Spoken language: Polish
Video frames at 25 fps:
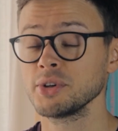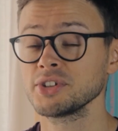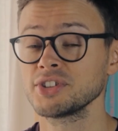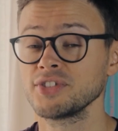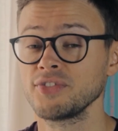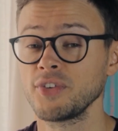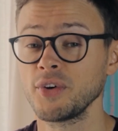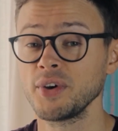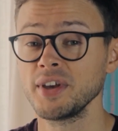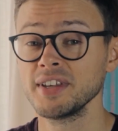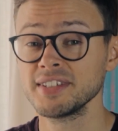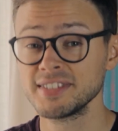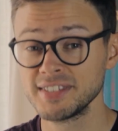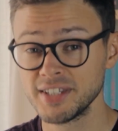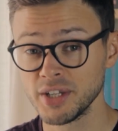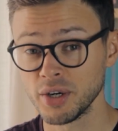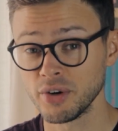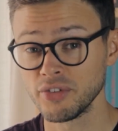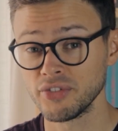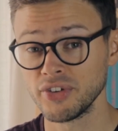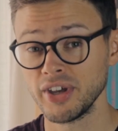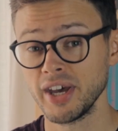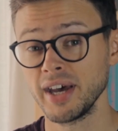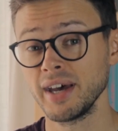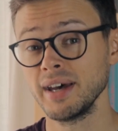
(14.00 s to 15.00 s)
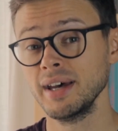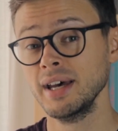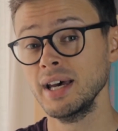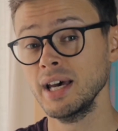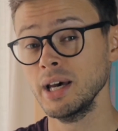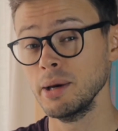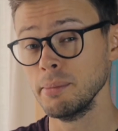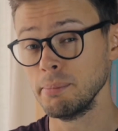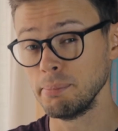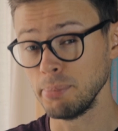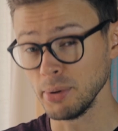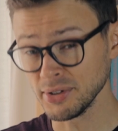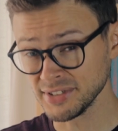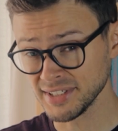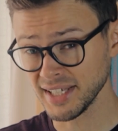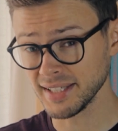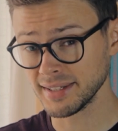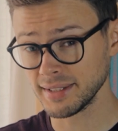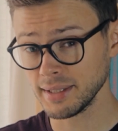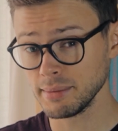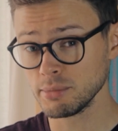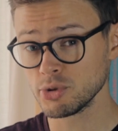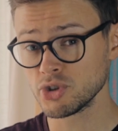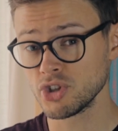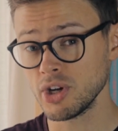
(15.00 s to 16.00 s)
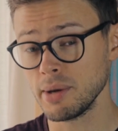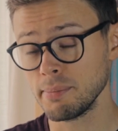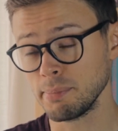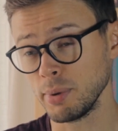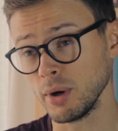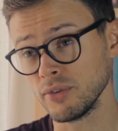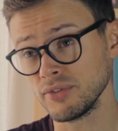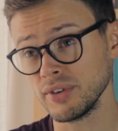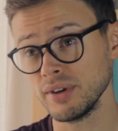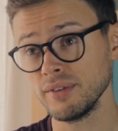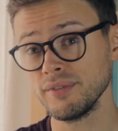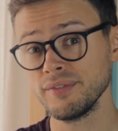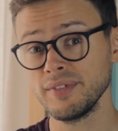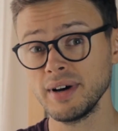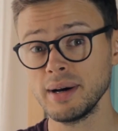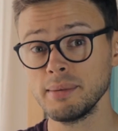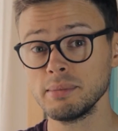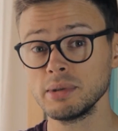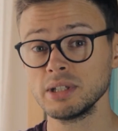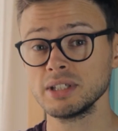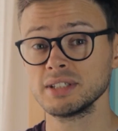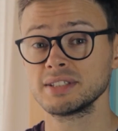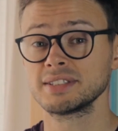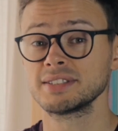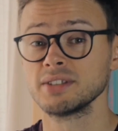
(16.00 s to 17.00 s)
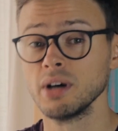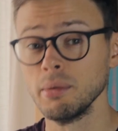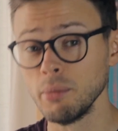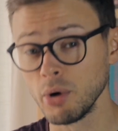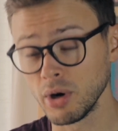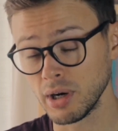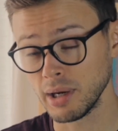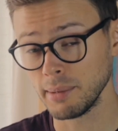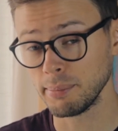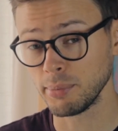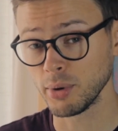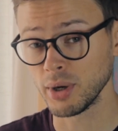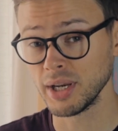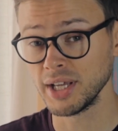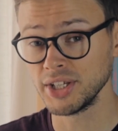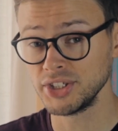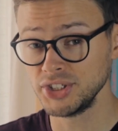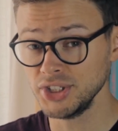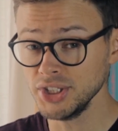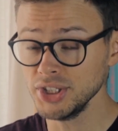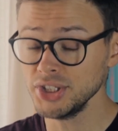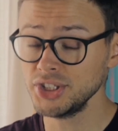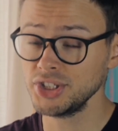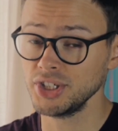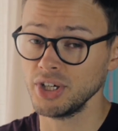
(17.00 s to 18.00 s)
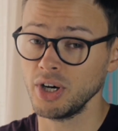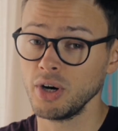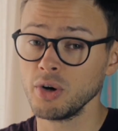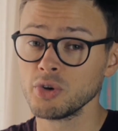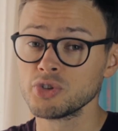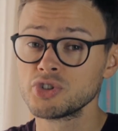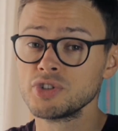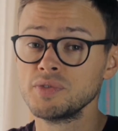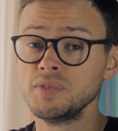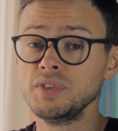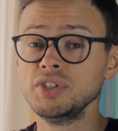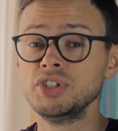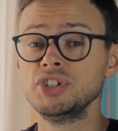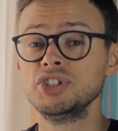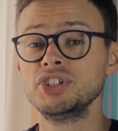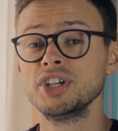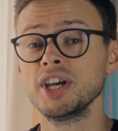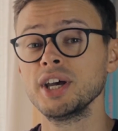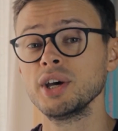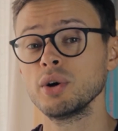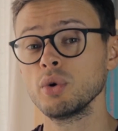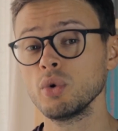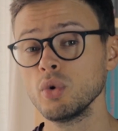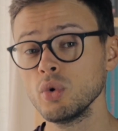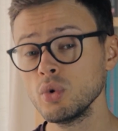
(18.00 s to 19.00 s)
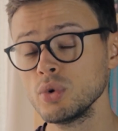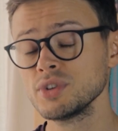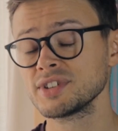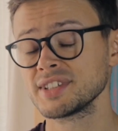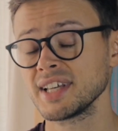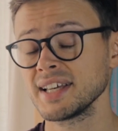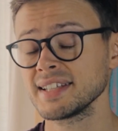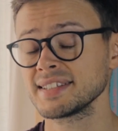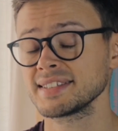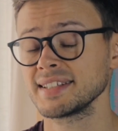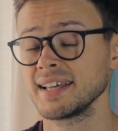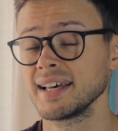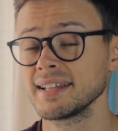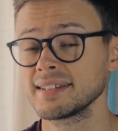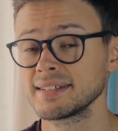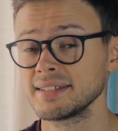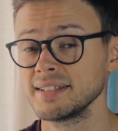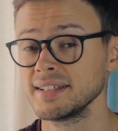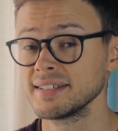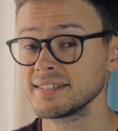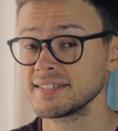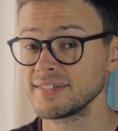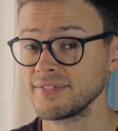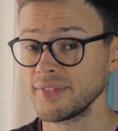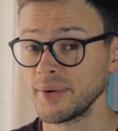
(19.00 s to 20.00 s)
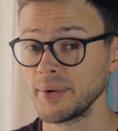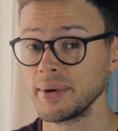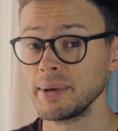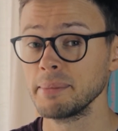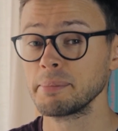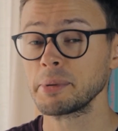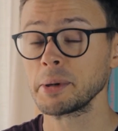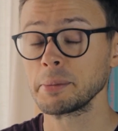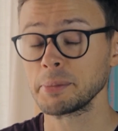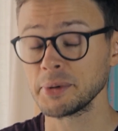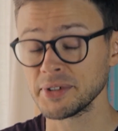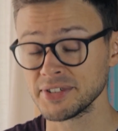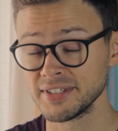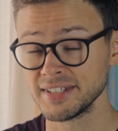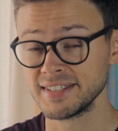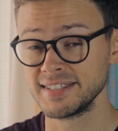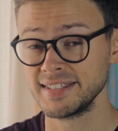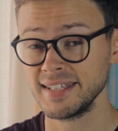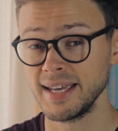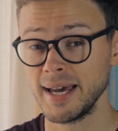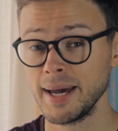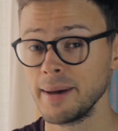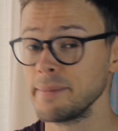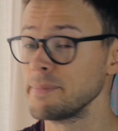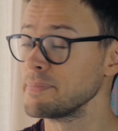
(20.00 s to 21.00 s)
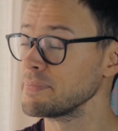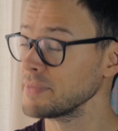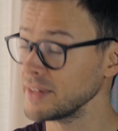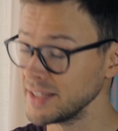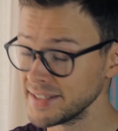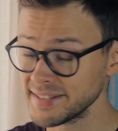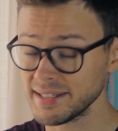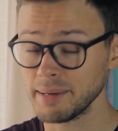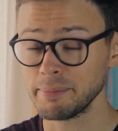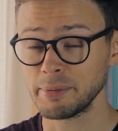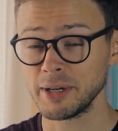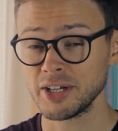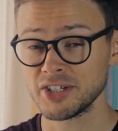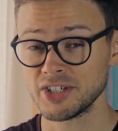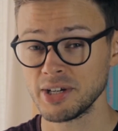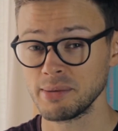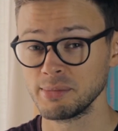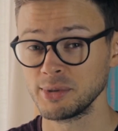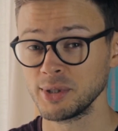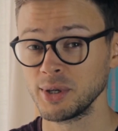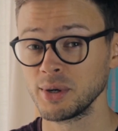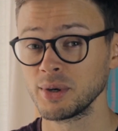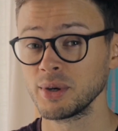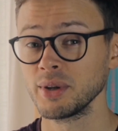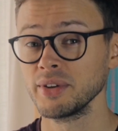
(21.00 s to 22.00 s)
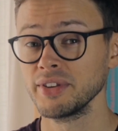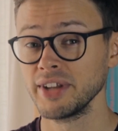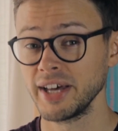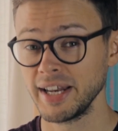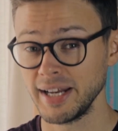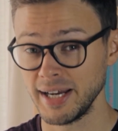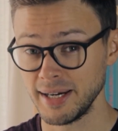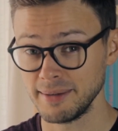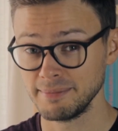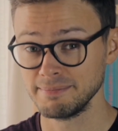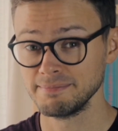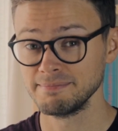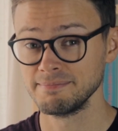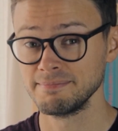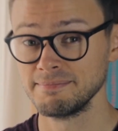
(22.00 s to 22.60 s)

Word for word: o swoje zdrowie. Poza tym, że powiem Wam, co mogę polecić, oczywiście uzasadnię swoje propozycje. Zapraszam do oglądania.